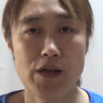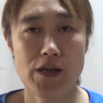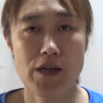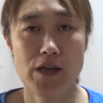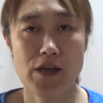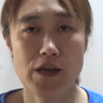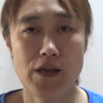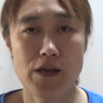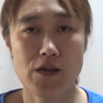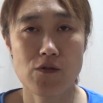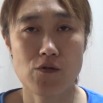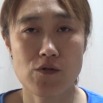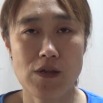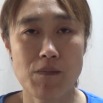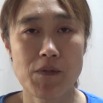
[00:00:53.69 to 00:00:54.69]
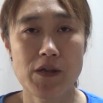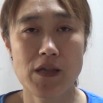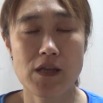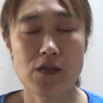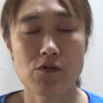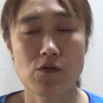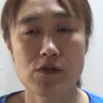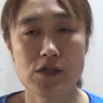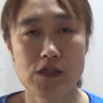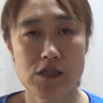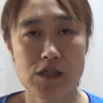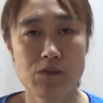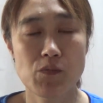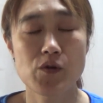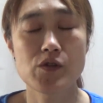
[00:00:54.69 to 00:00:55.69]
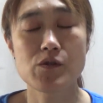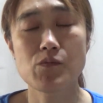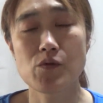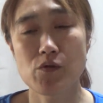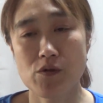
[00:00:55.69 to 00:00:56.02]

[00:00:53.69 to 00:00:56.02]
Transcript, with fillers: えっ、ー、と、玉ねぎと人参もいつも